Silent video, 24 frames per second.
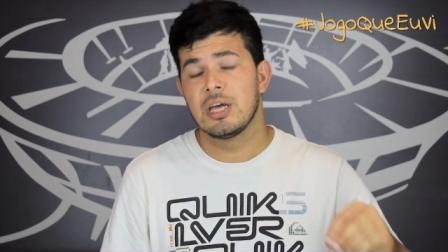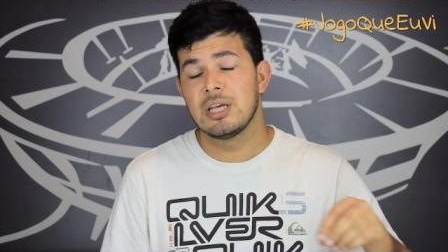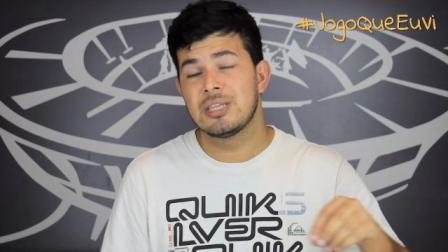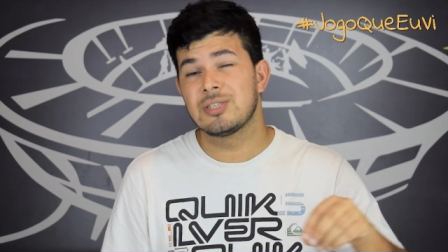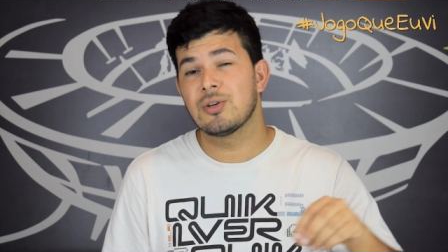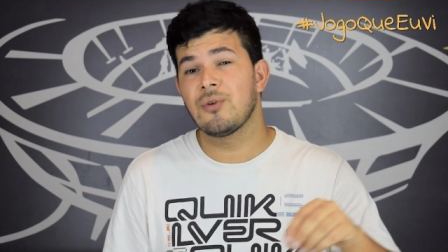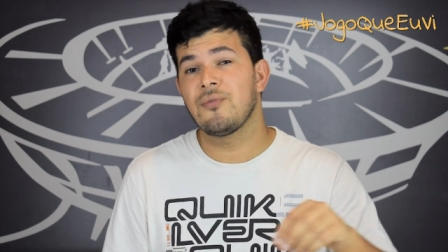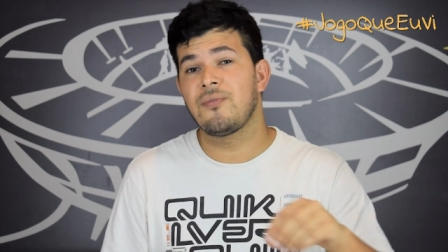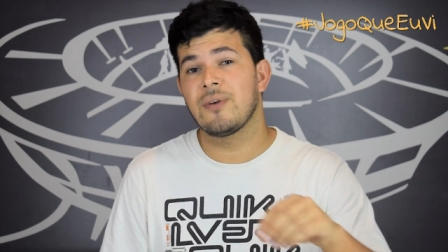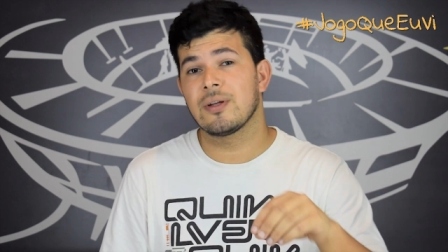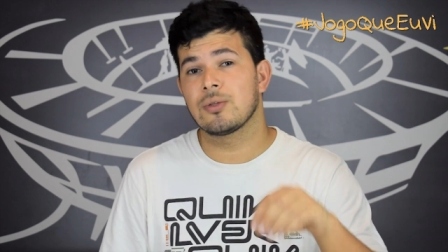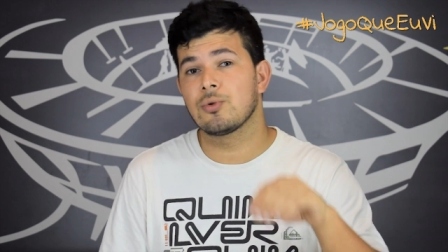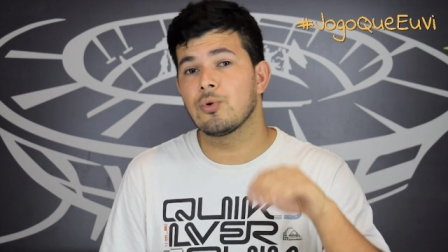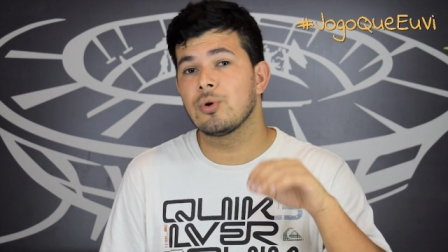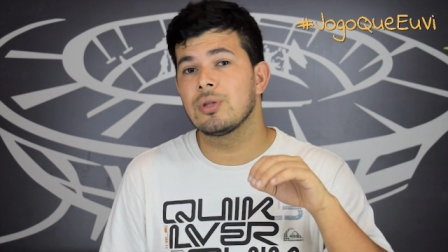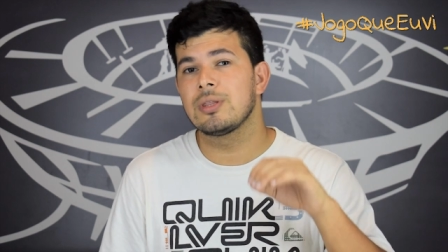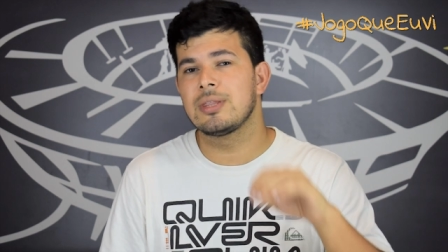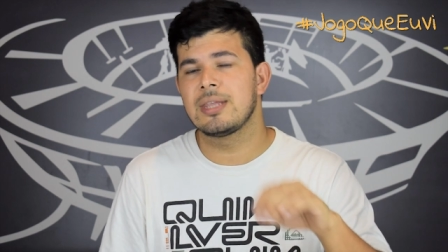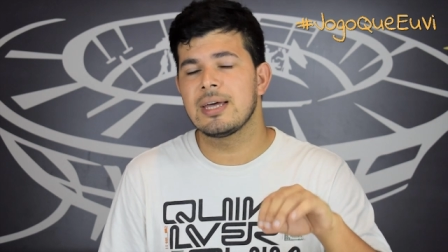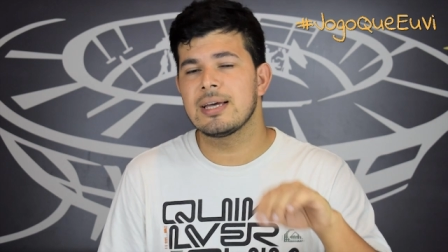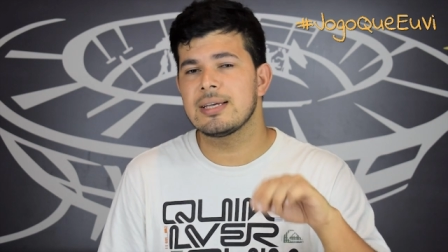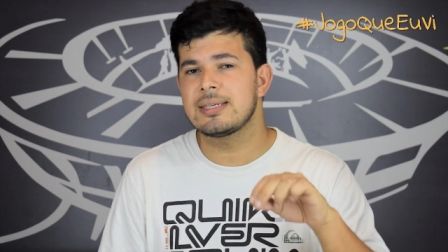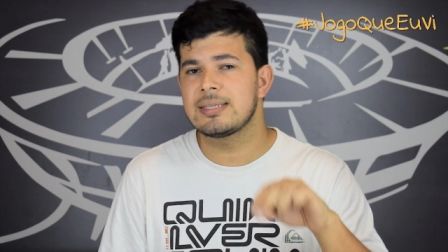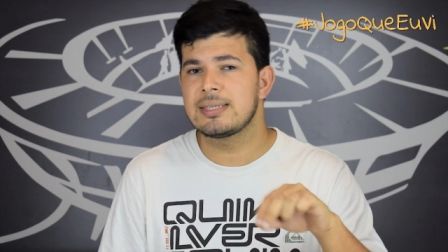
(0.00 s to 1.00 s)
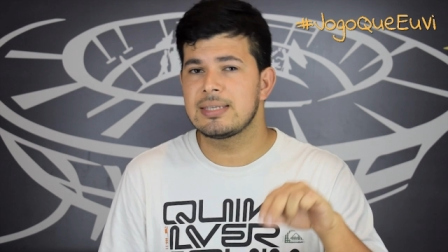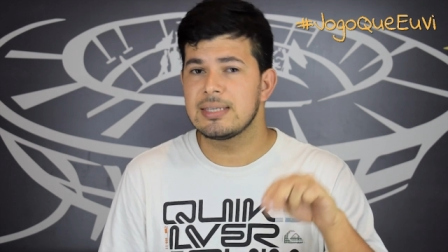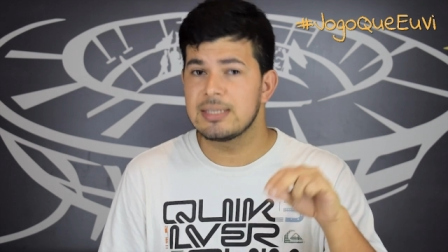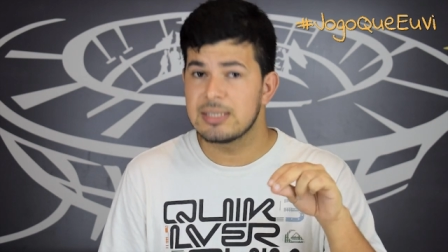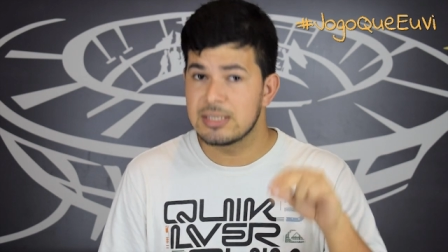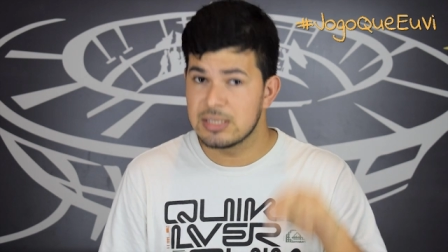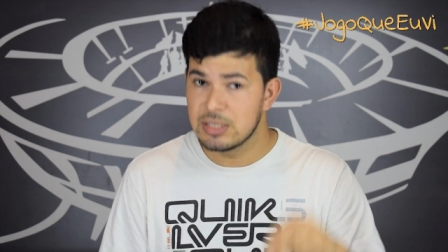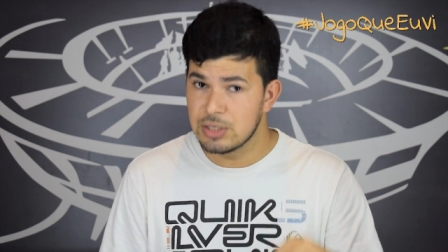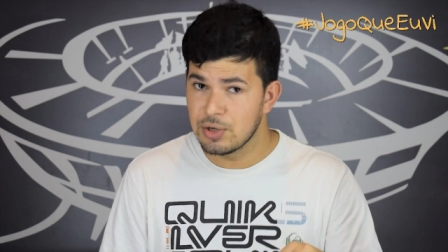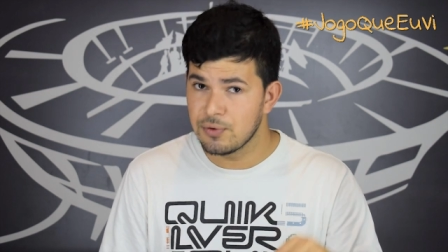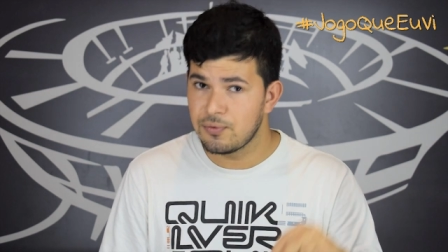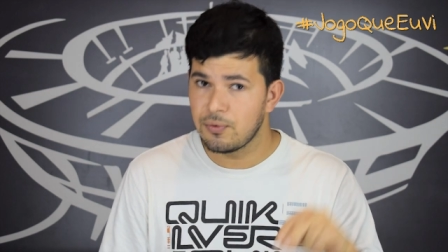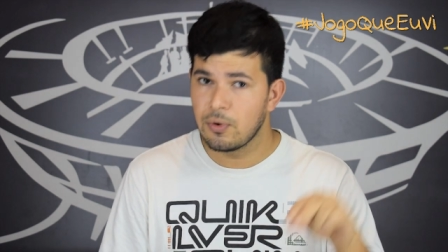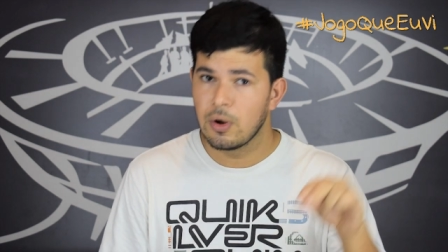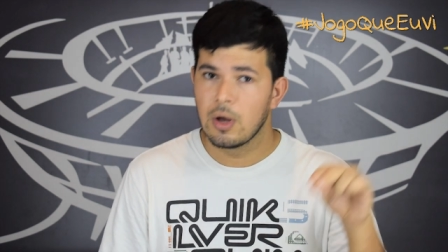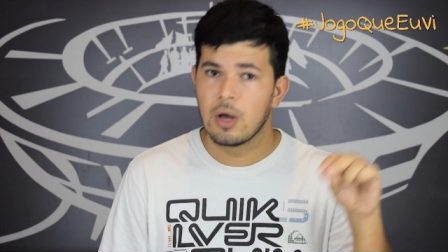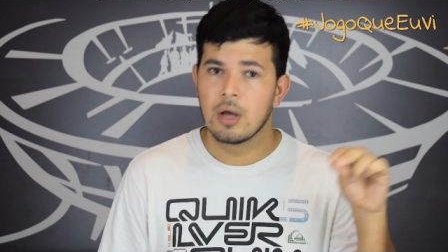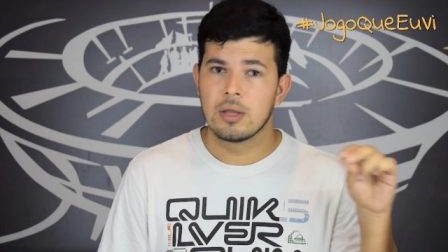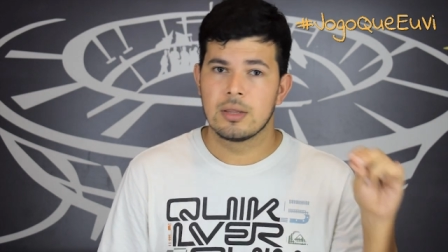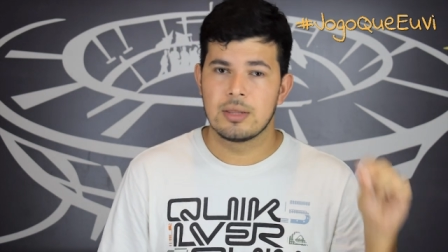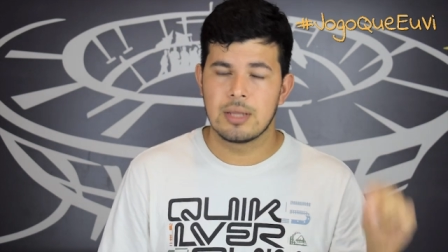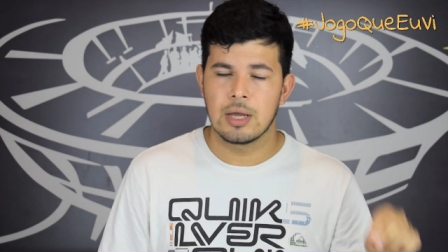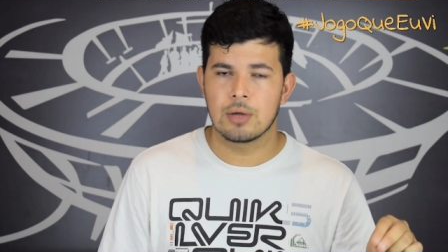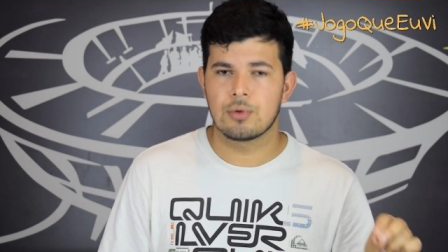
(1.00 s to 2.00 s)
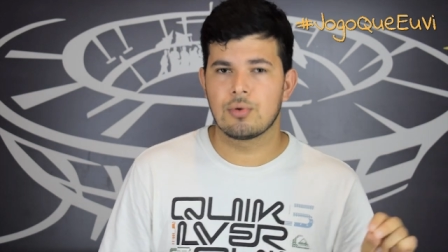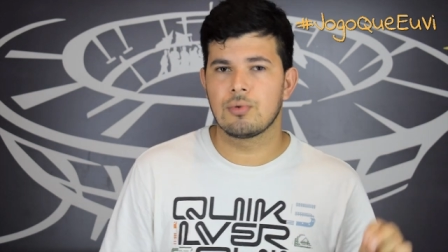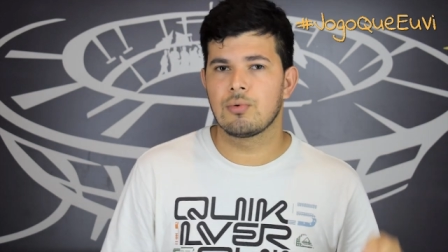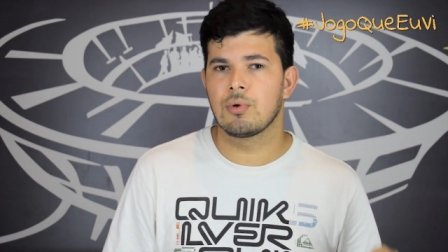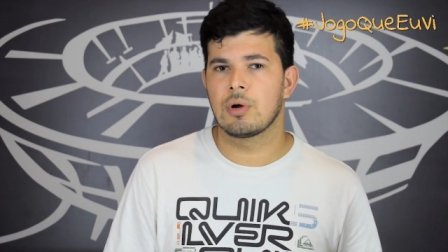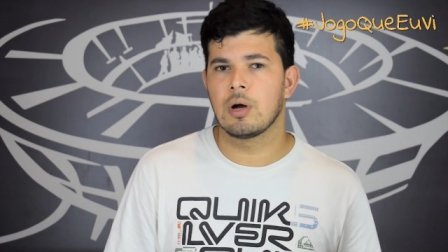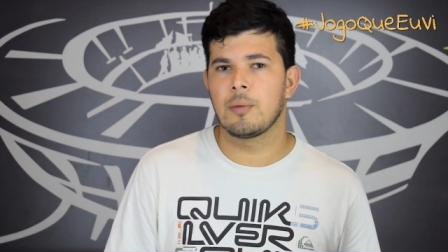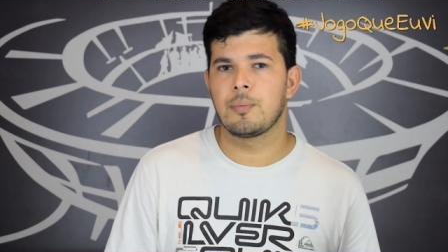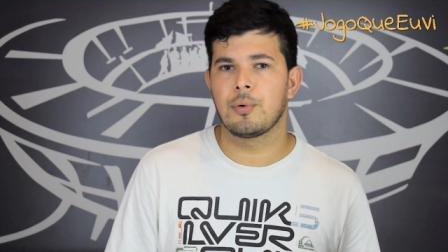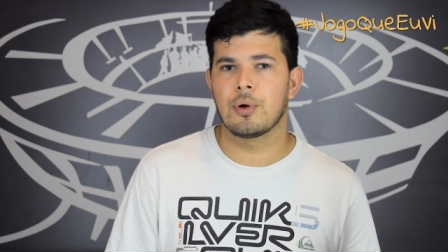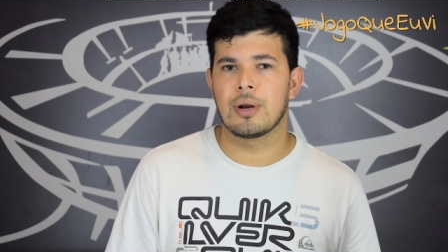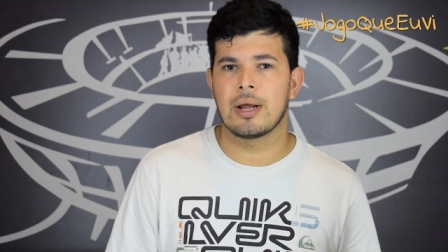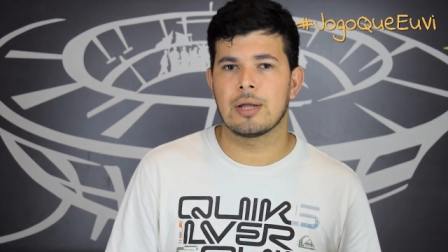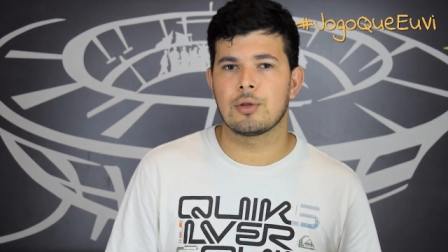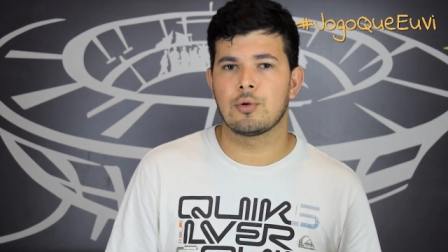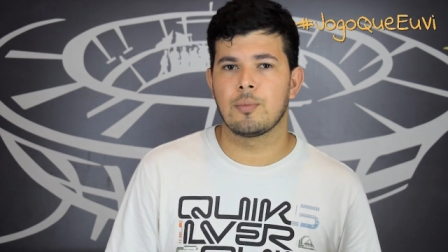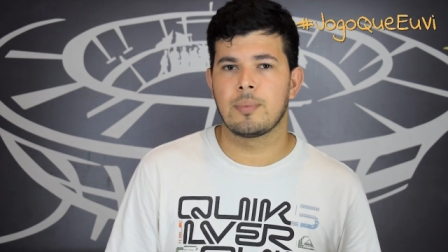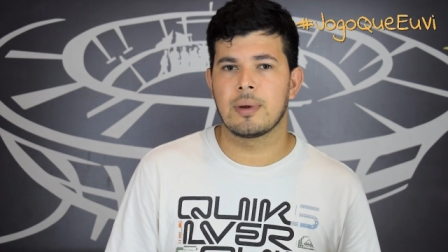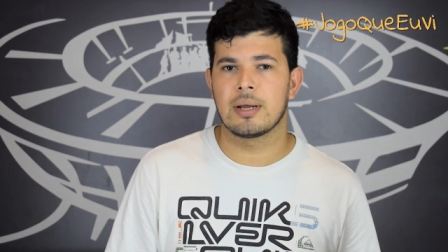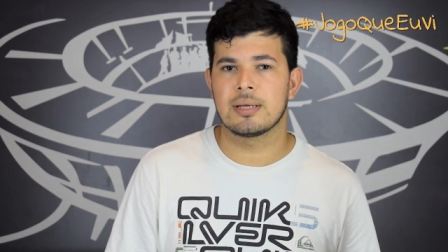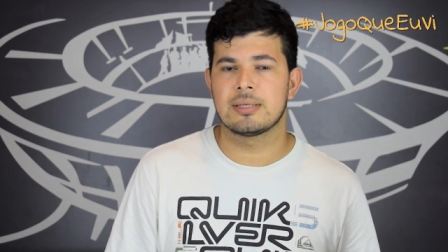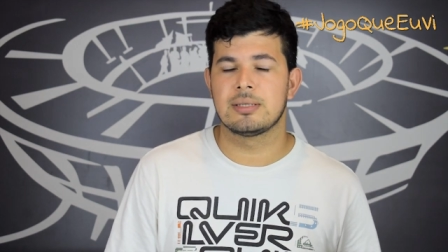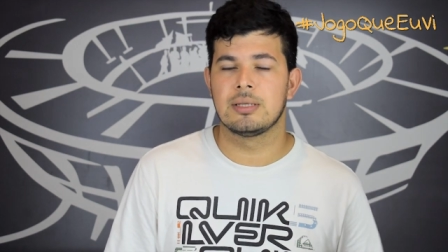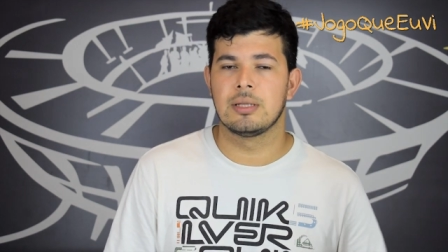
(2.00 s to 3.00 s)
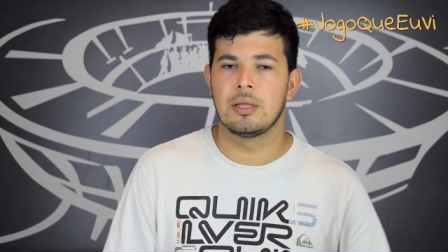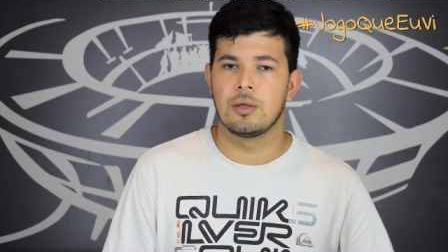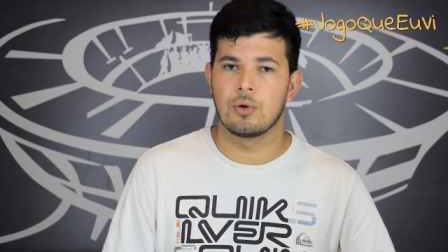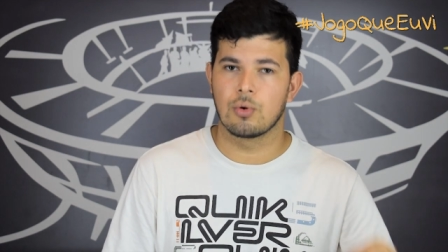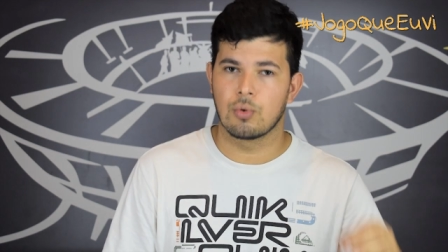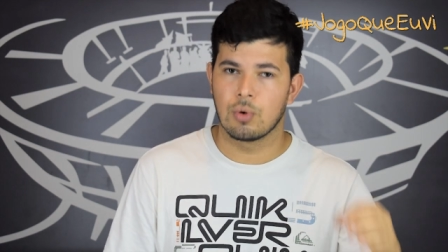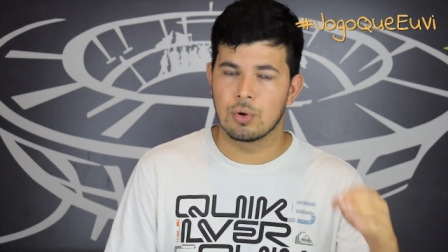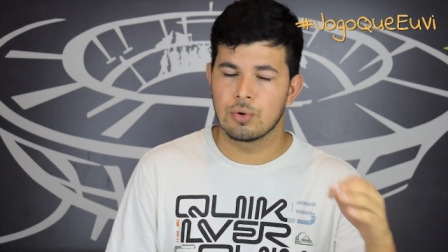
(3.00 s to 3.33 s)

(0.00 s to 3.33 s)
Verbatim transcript: Isso é um fator decisivo dentro do Campeonato Brasileiro.